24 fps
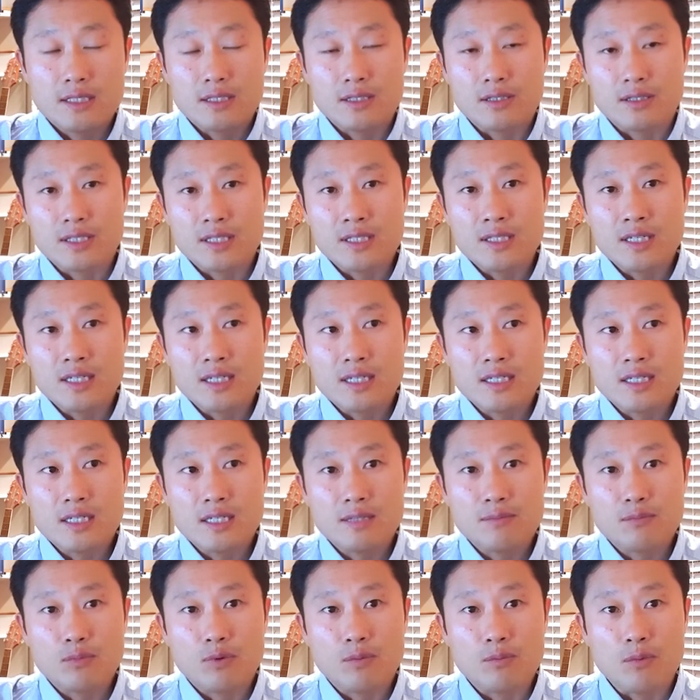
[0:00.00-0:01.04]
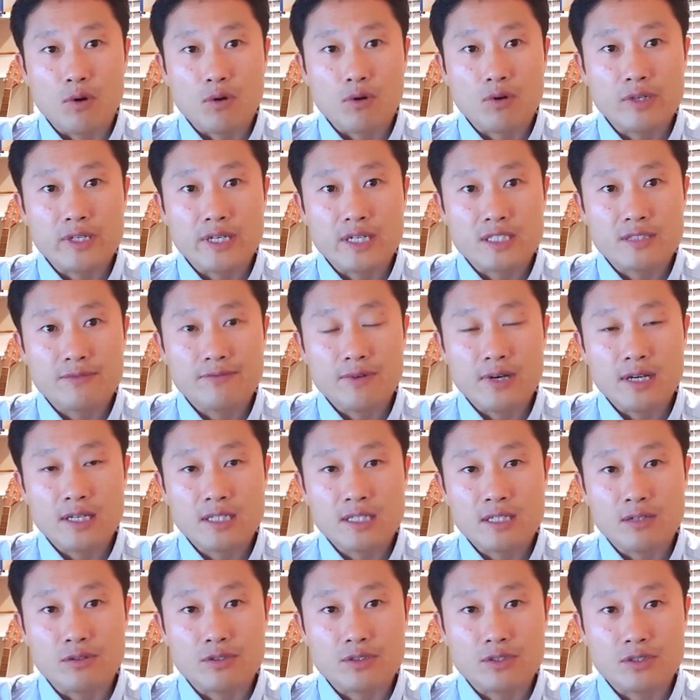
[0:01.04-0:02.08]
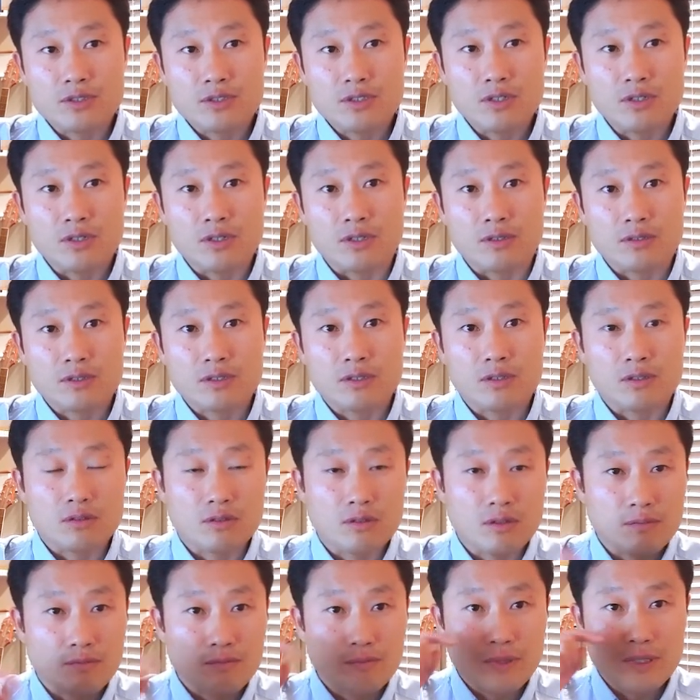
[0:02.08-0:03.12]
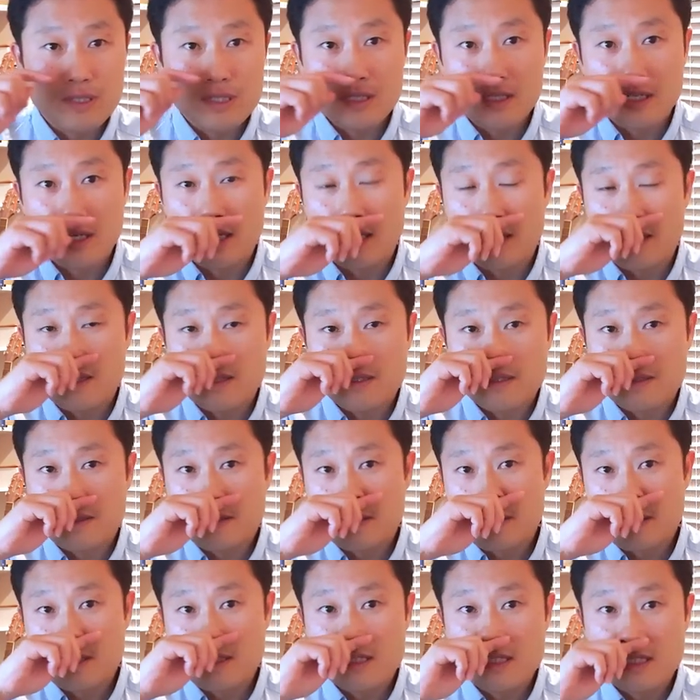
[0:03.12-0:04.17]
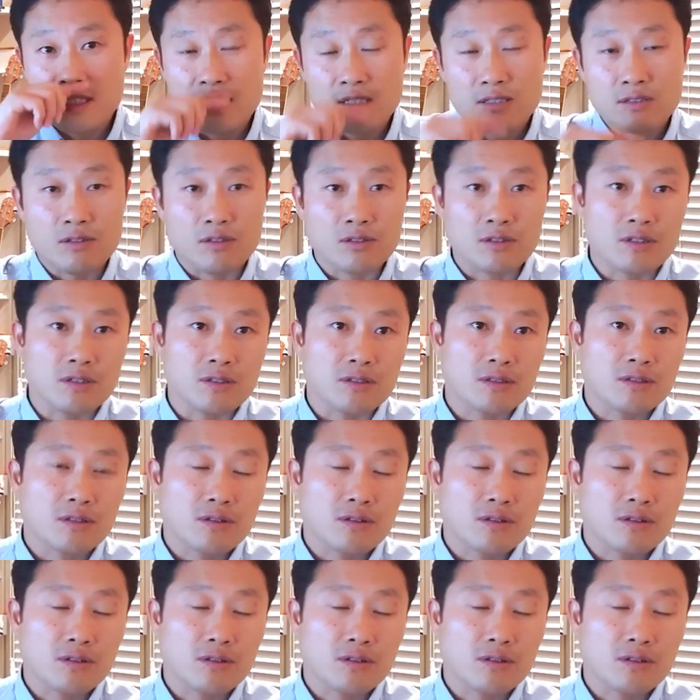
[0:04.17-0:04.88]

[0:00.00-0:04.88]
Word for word: 어, 옛날에 뭐 먹거리 엑스파일이라고 있었죠. 그 어떤 PD가 인기를 끌었던